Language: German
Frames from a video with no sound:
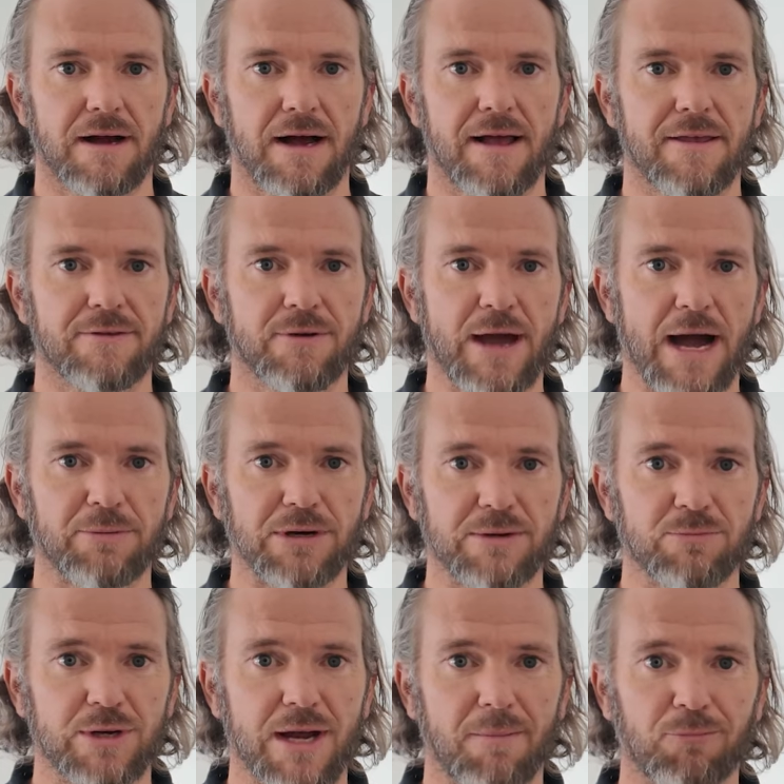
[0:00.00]
Also wir
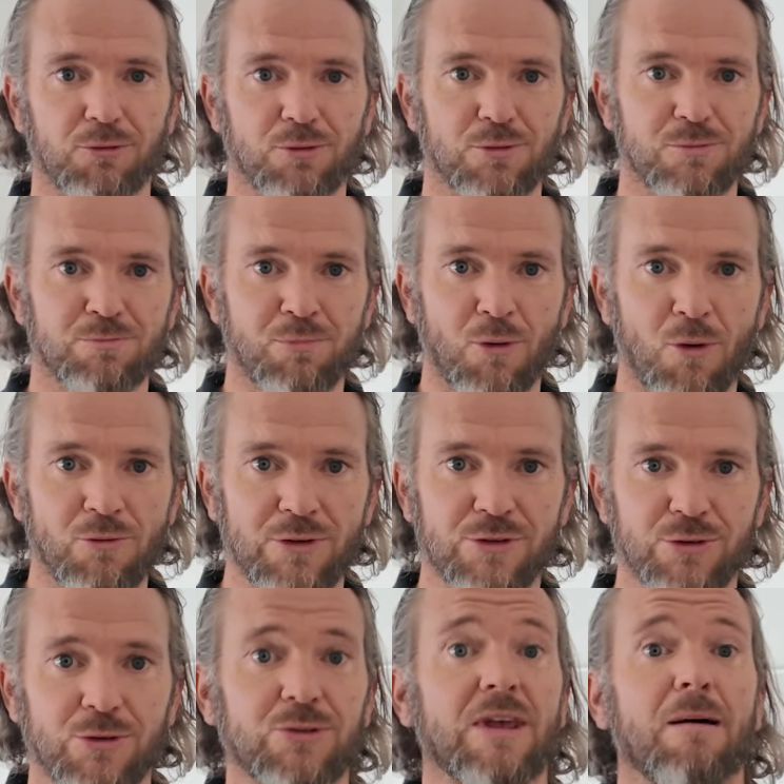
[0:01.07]
arbeiten mit absoluten Profis
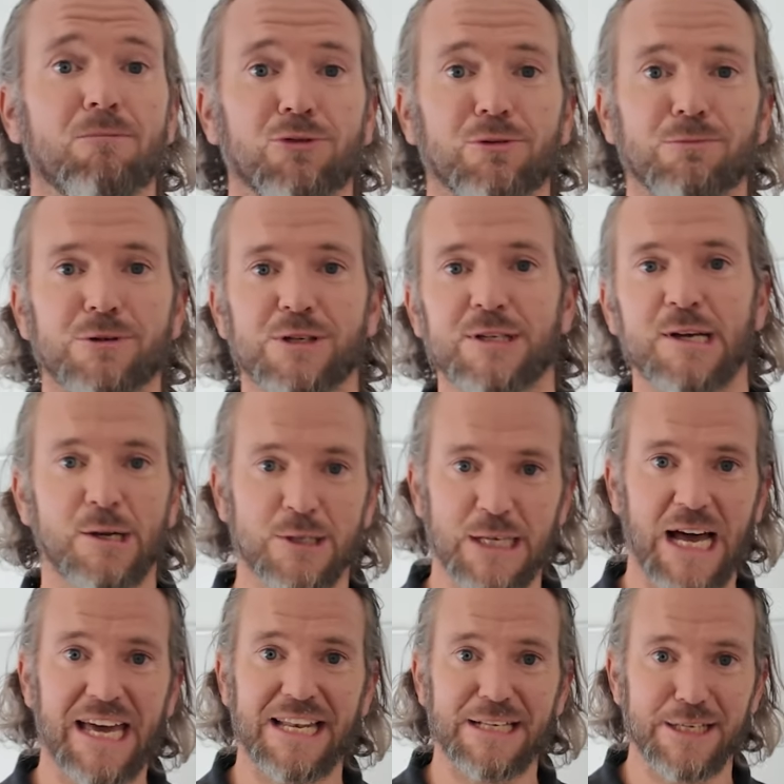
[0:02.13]
zusammen, so muss es auch
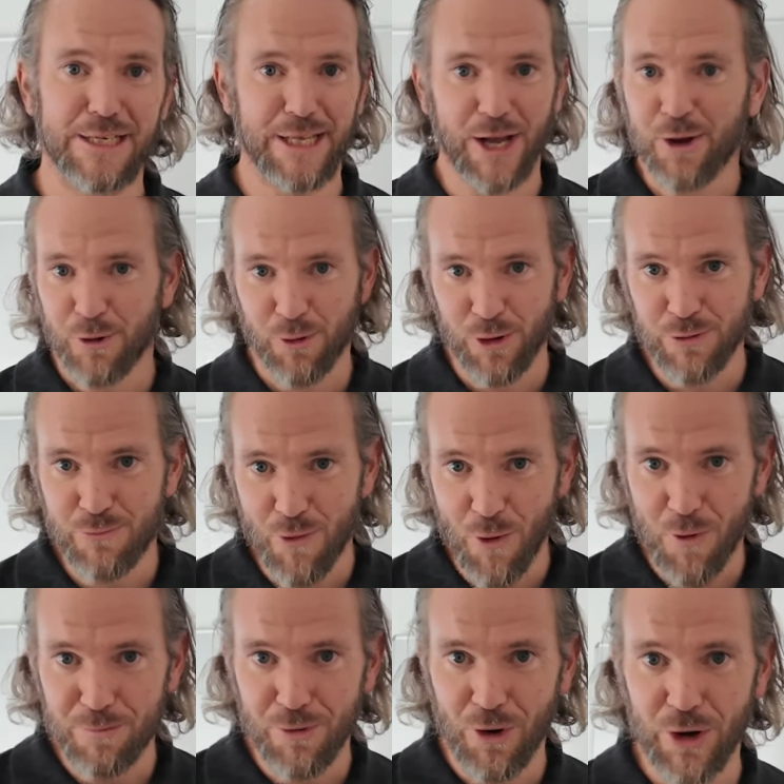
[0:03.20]
sein. Das ist der Grund,
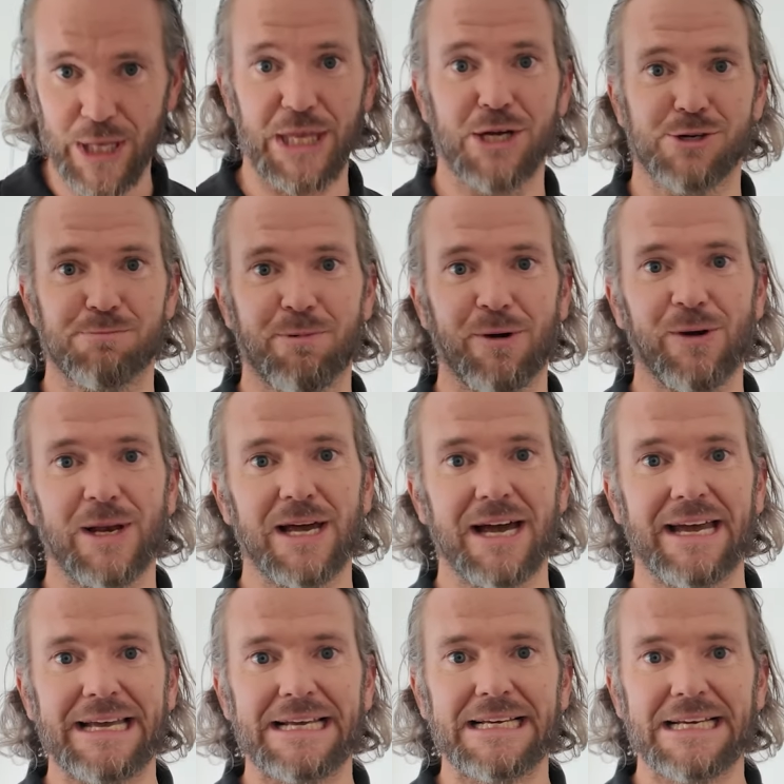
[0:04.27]
warum bei euch der Spoiler